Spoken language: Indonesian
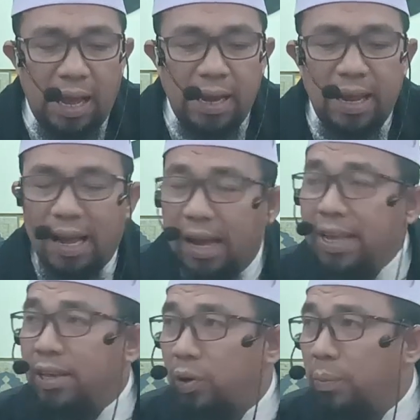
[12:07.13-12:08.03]
ana
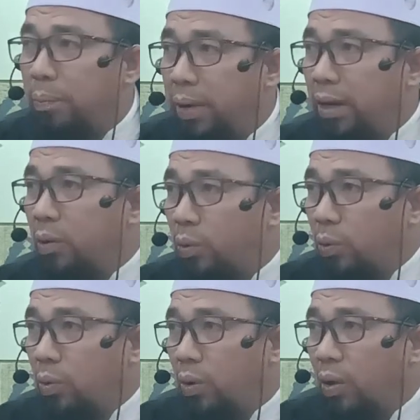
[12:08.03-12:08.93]
khairum
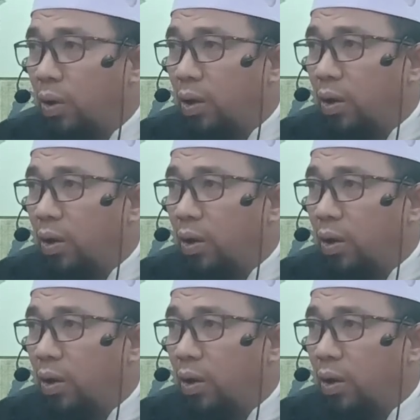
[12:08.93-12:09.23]
minhu